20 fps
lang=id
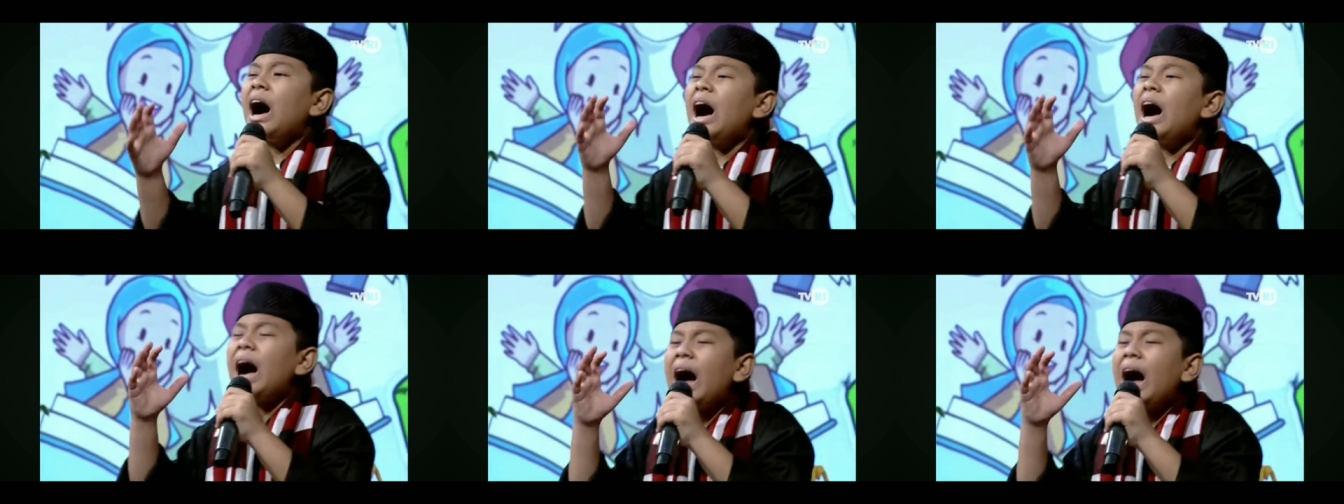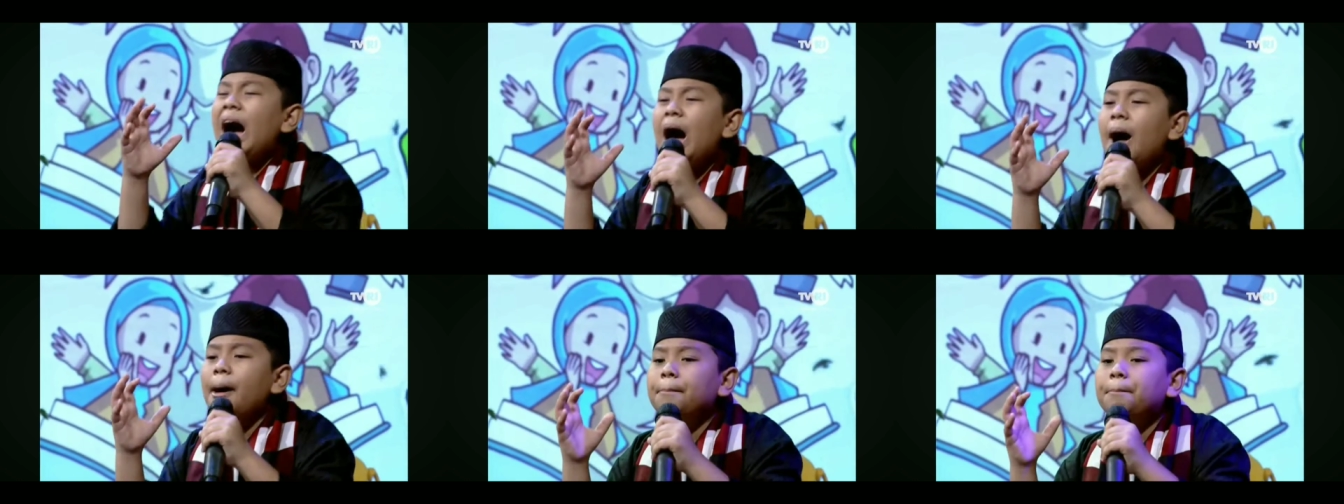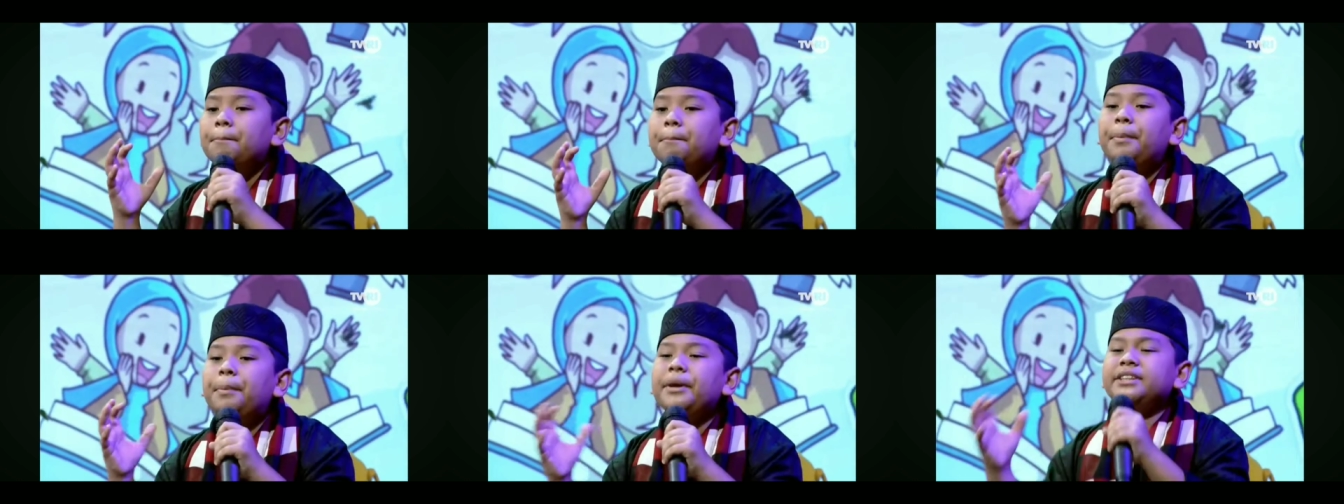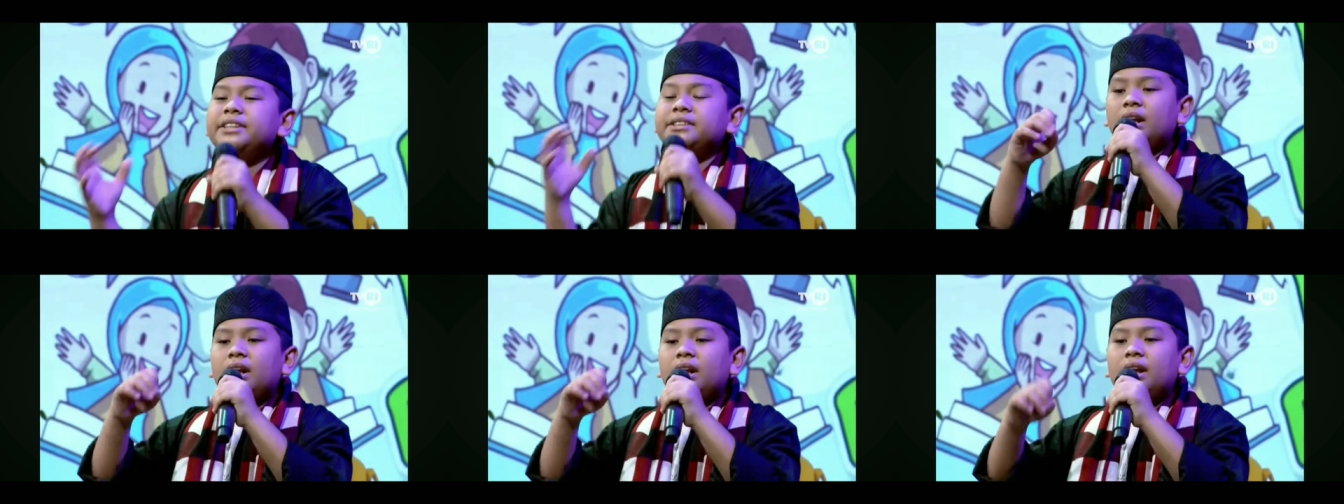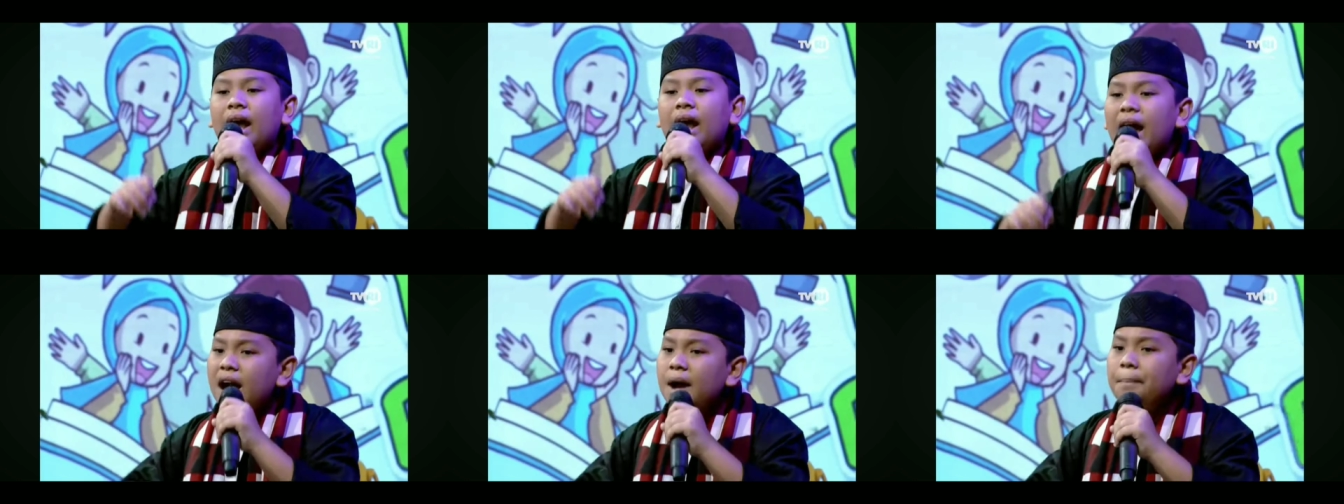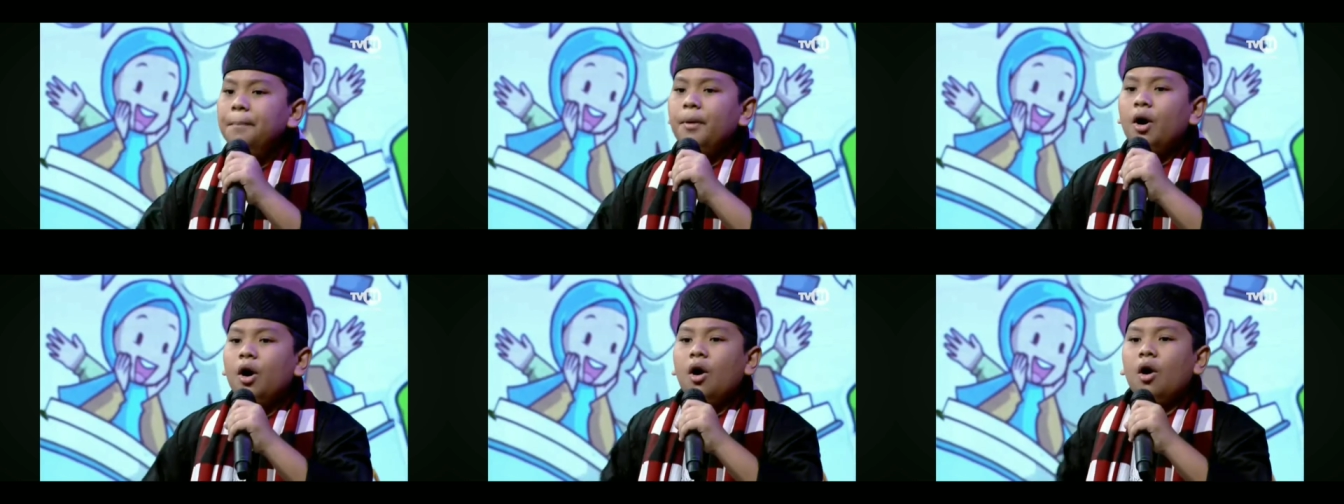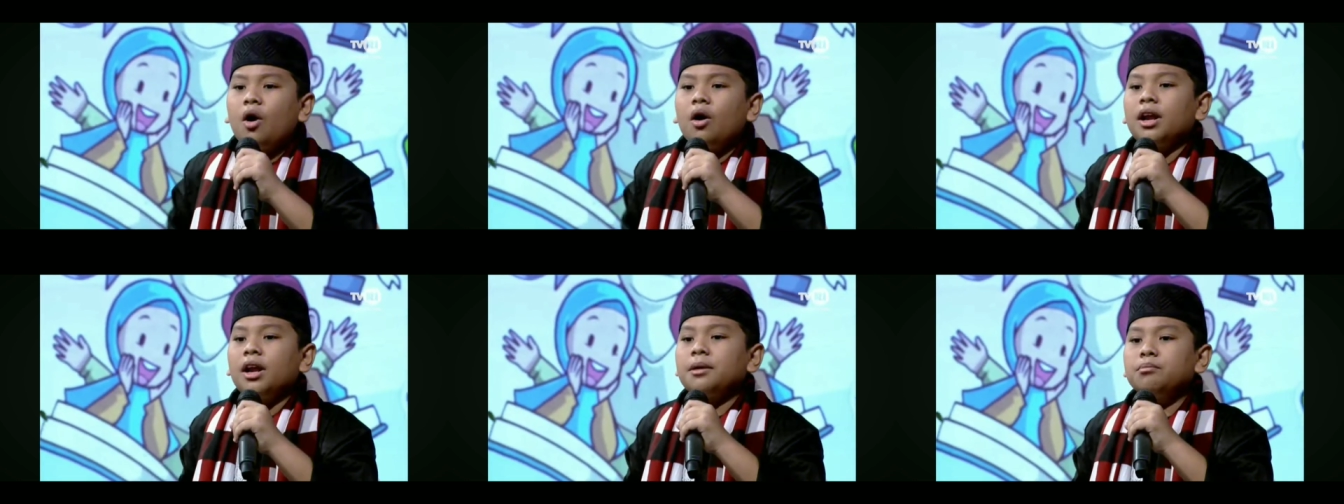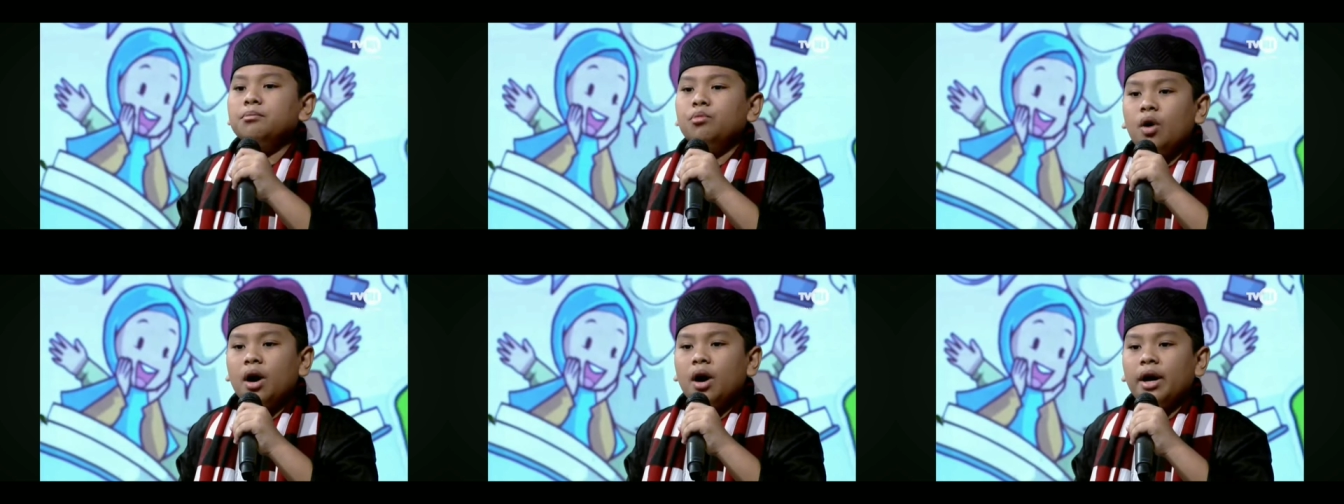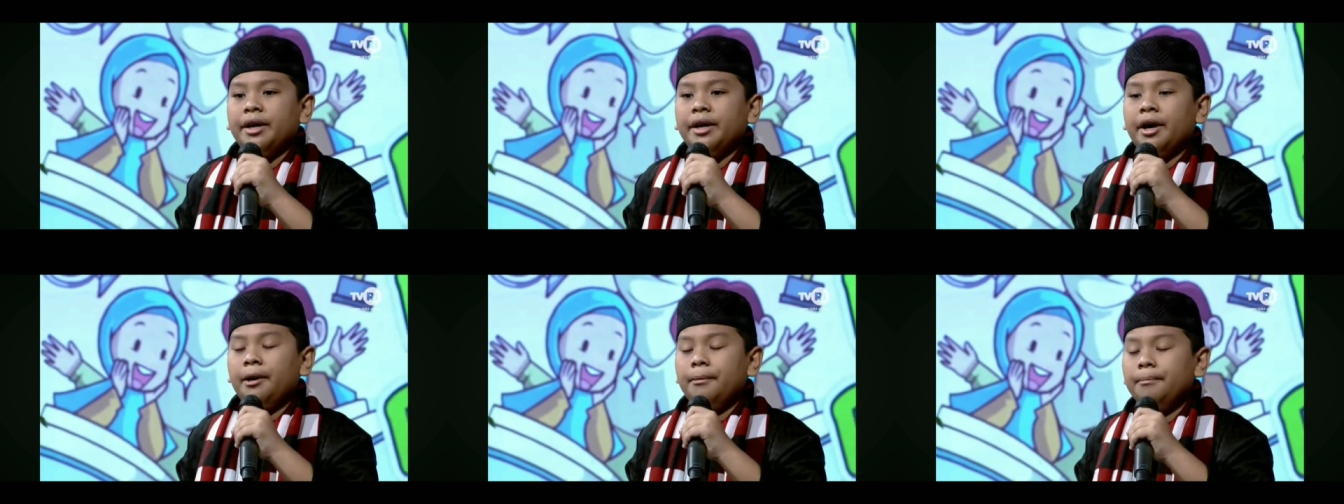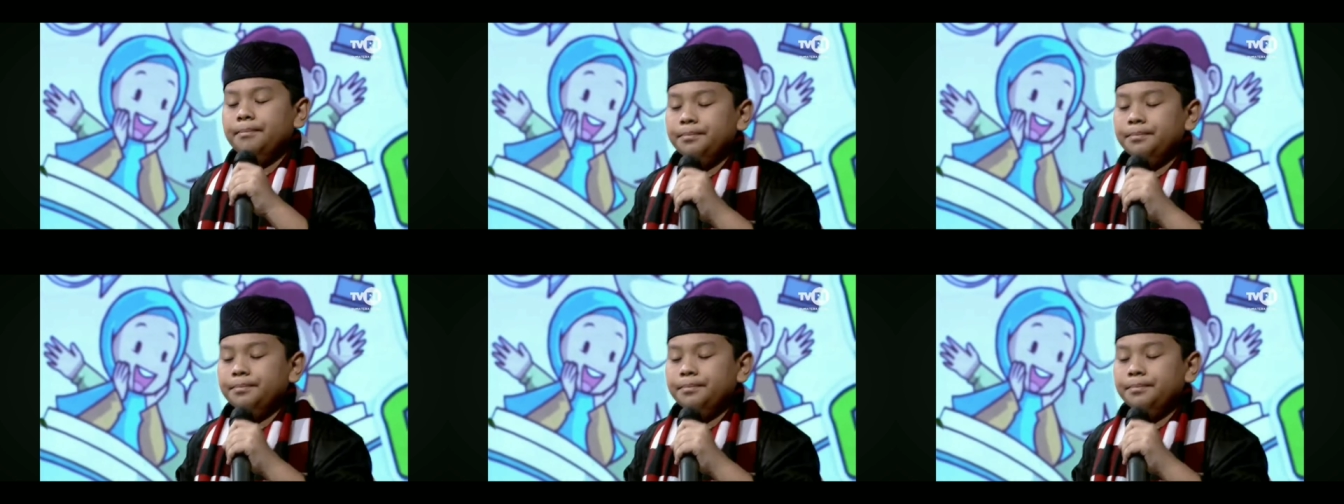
habis dilahap oleh buaya.